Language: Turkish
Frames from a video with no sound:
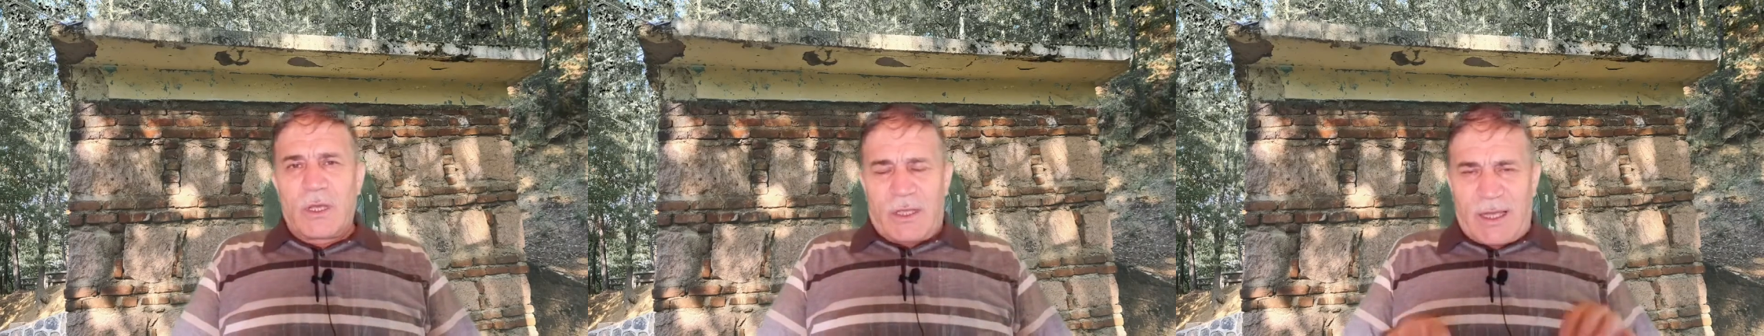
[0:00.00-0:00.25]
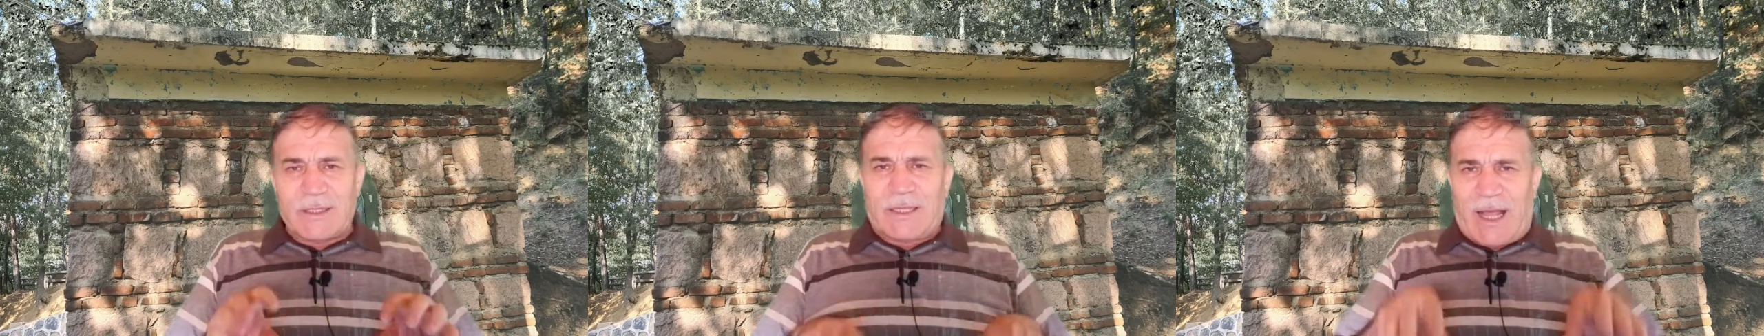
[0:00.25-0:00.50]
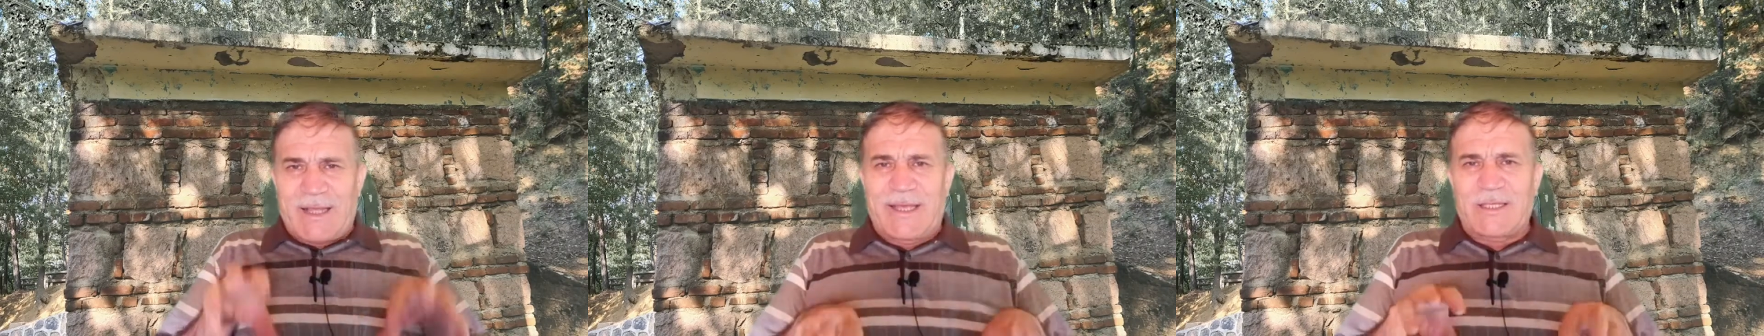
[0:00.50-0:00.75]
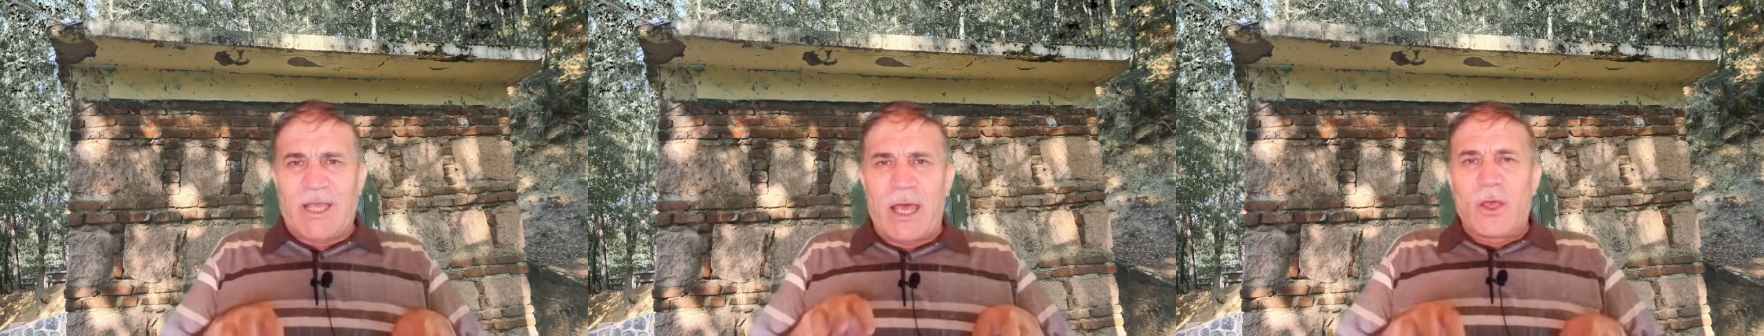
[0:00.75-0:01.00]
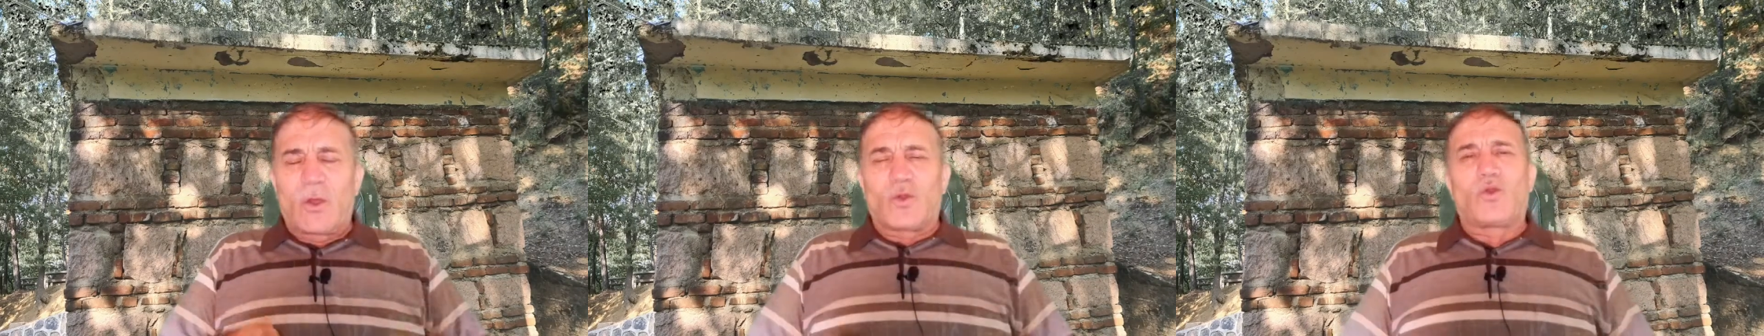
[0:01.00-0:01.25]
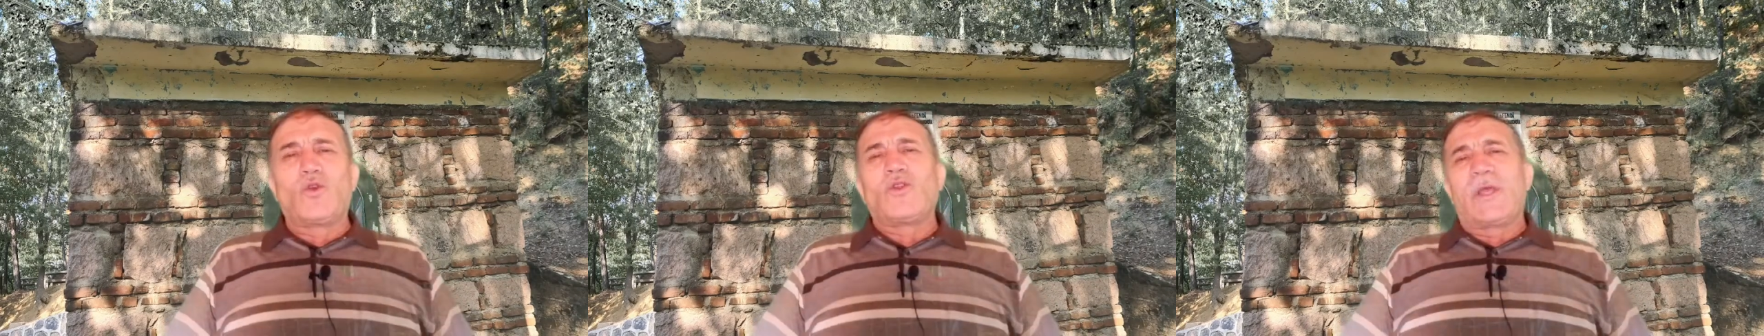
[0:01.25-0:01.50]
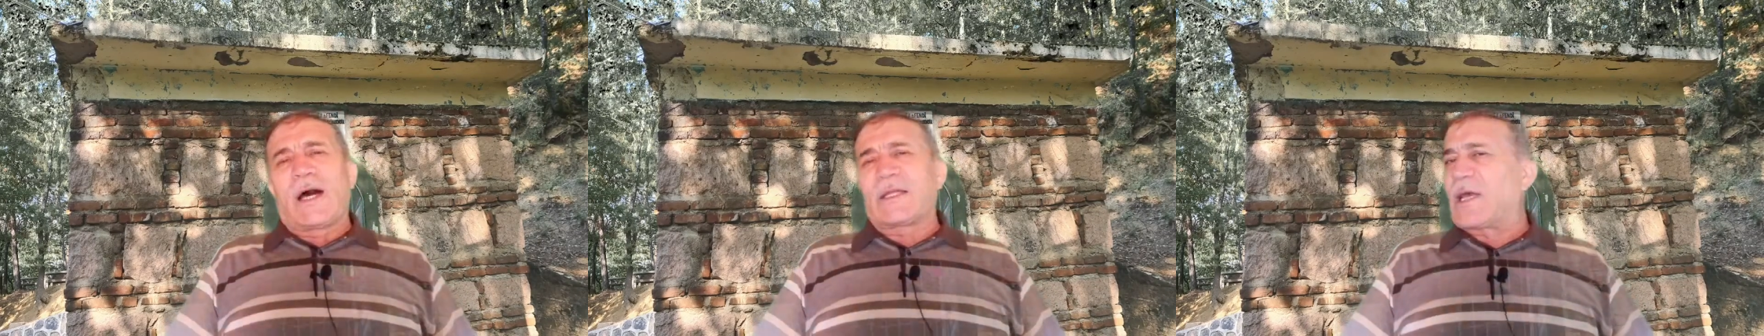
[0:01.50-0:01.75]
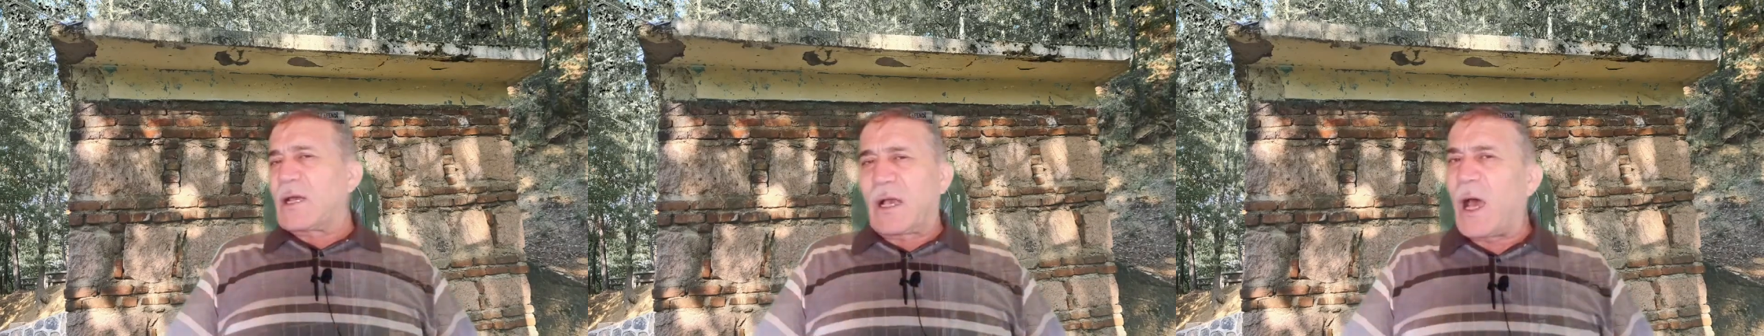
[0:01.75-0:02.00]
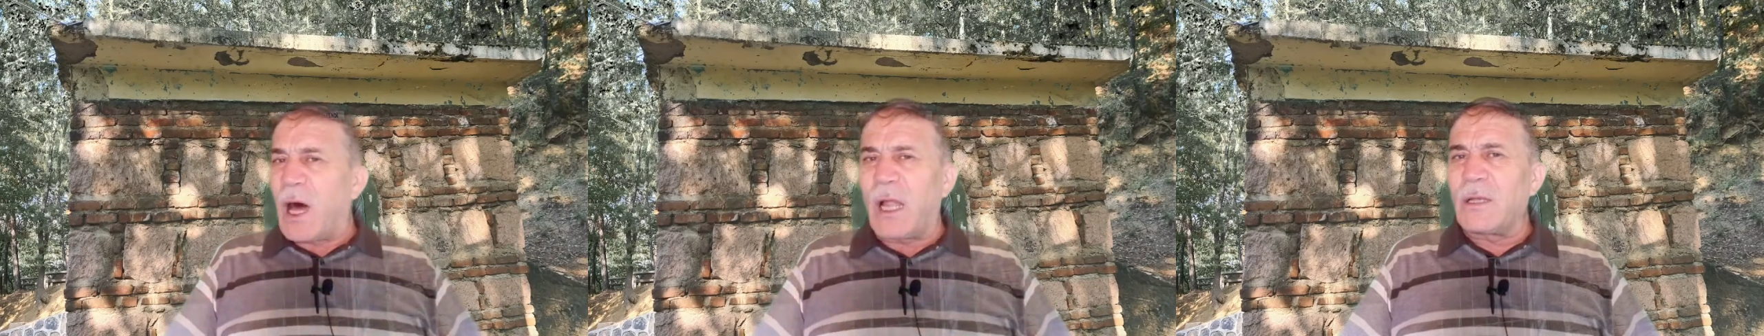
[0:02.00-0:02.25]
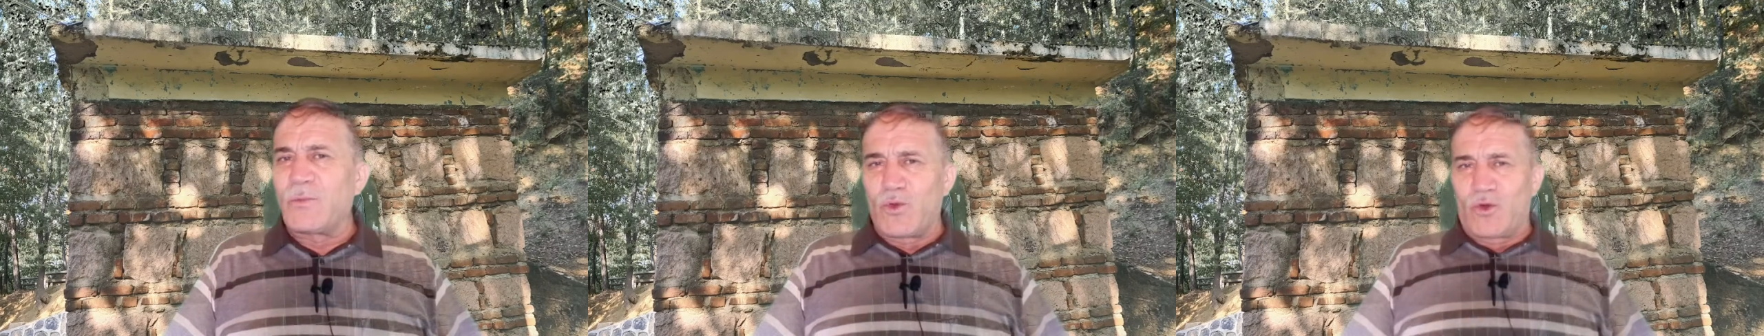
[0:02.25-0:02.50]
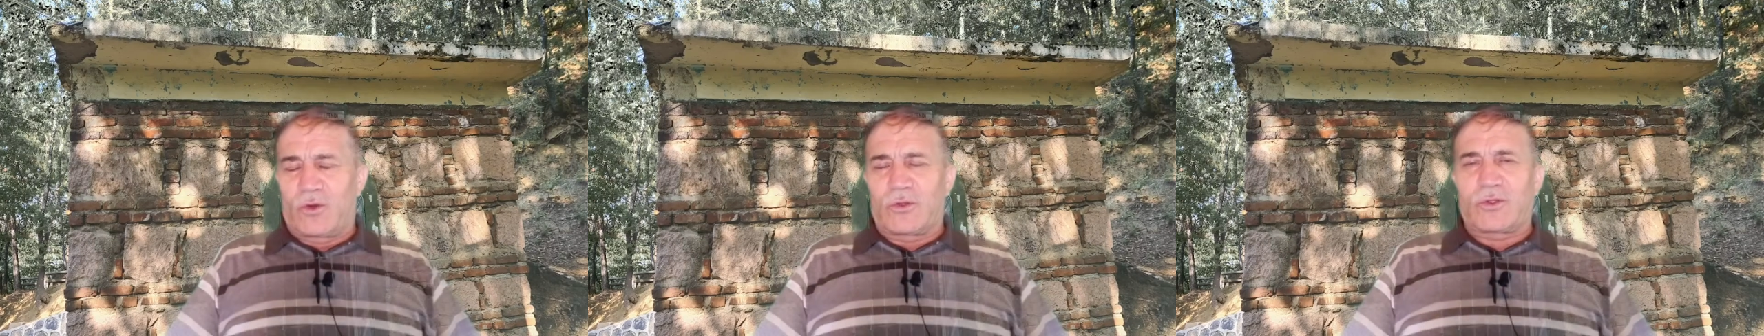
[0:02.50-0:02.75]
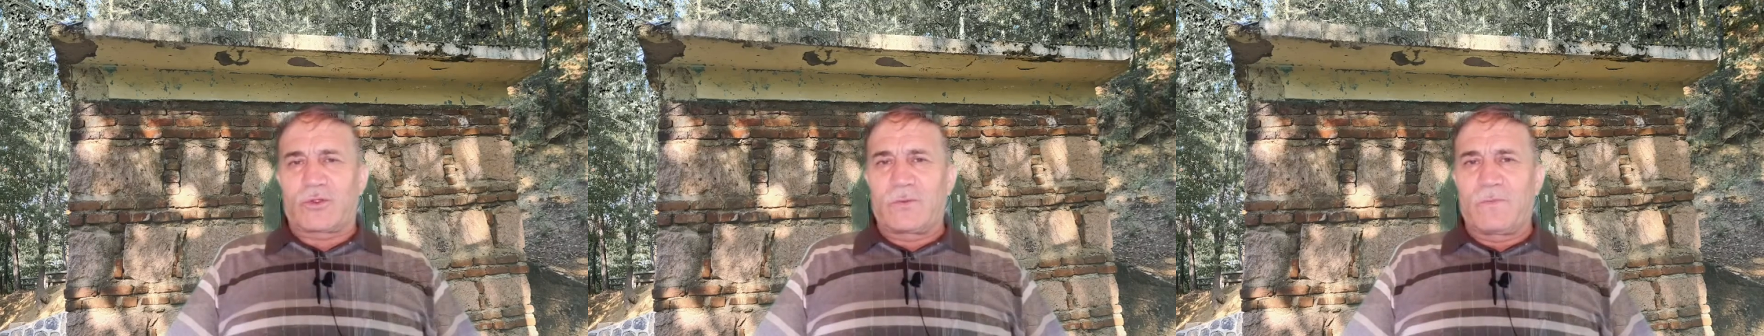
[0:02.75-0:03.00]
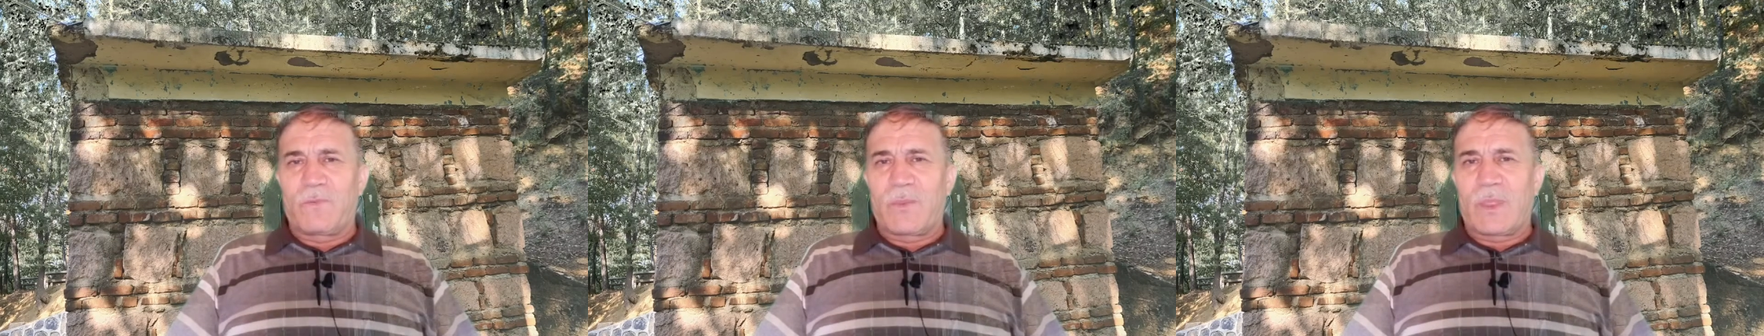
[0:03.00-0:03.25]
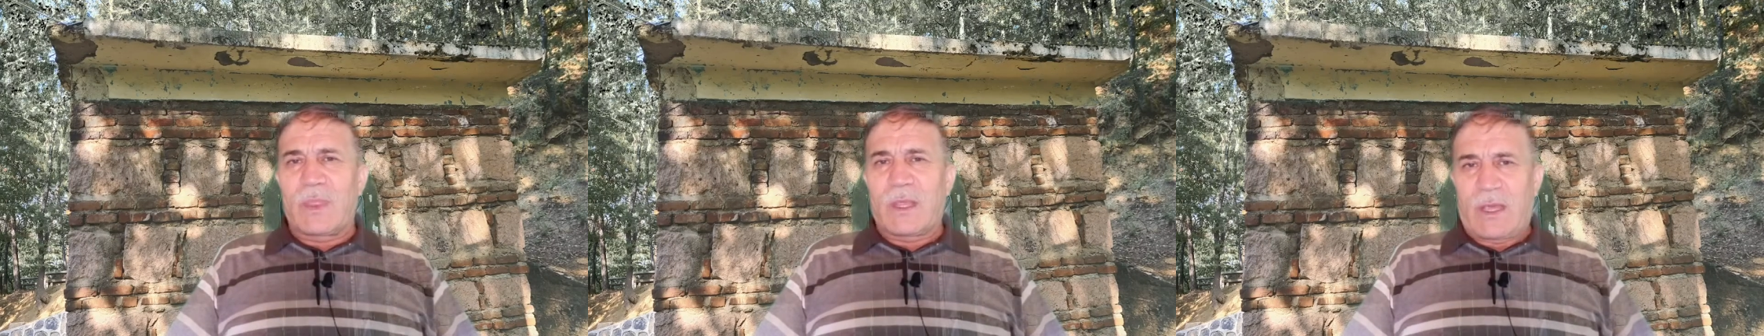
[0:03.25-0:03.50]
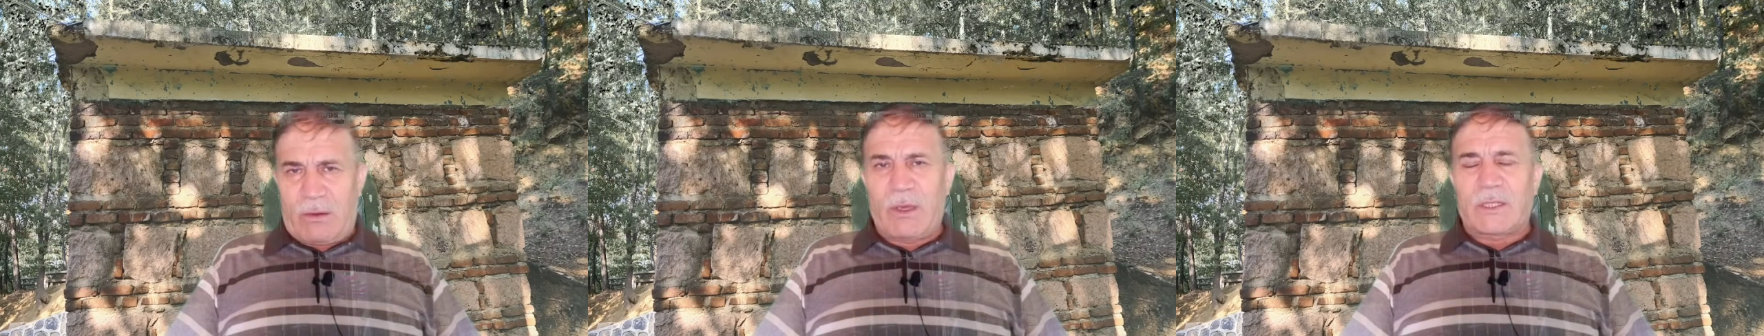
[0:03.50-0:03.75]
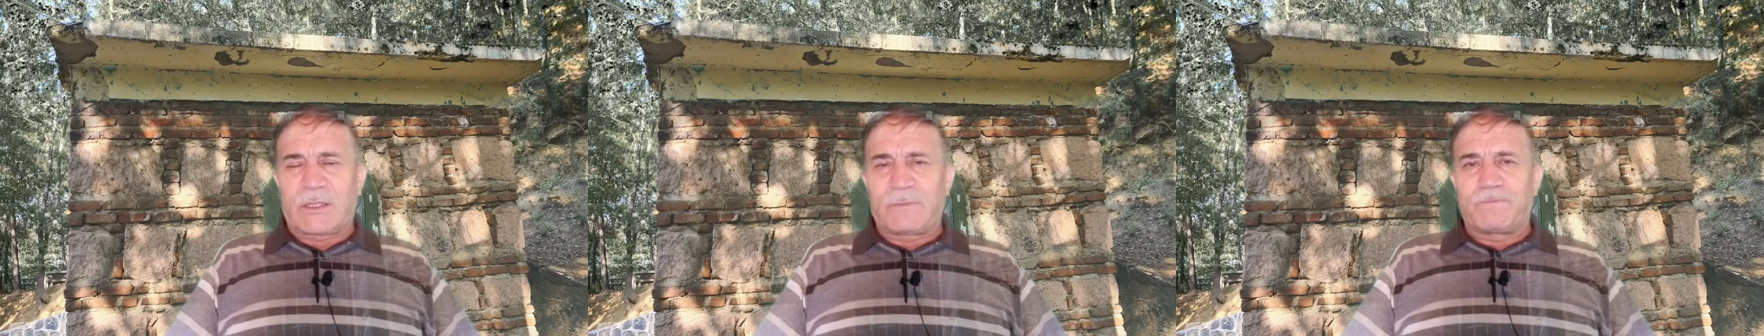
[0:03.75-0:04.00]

Yani sadece dünyada kalmıyor. Evet.